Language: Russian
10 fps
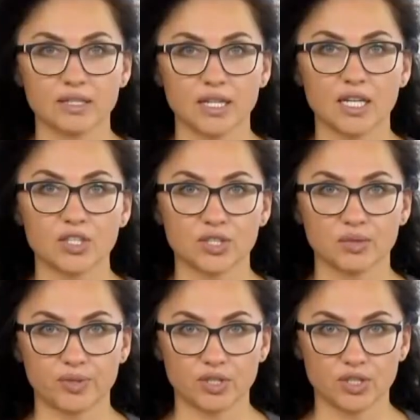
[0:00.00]

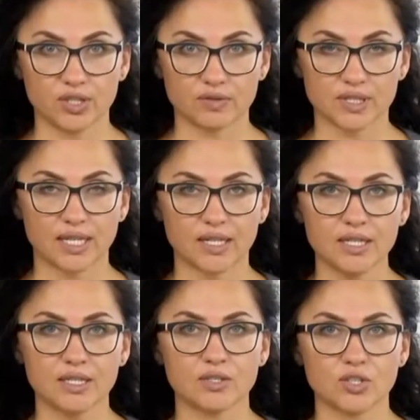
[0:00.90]
Настоящие причины
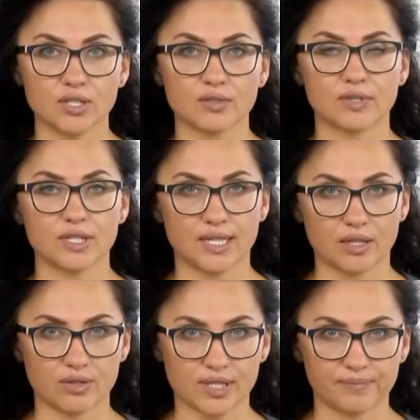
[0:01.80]
возгорания сейчас
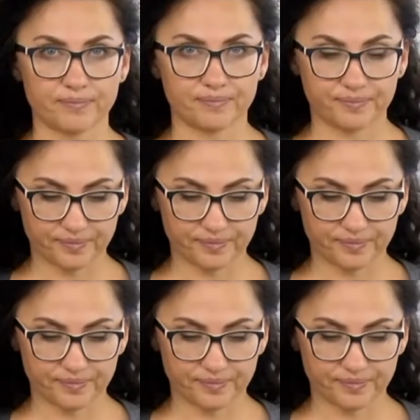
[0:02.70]
выясняются.